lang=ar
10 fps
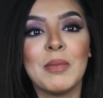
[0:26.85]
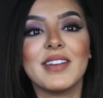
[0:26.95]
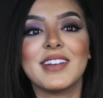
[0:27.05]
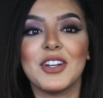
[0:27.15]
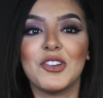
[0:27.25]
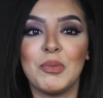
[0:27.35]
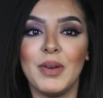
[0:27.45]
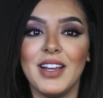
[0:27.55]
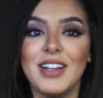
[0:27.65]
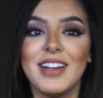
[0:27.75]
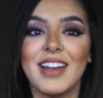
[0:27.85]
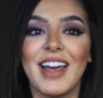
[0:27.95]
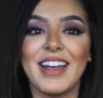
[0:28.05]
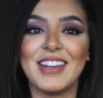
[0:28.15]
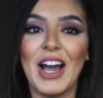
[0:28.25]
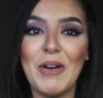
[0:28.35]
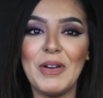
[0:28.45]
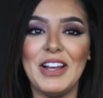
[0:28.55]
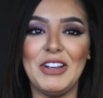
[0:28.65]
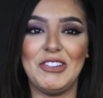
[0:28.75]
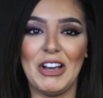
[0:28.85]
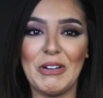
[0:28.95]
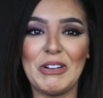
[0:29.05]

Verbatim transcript: مرات كنجمع الغدا والعشاء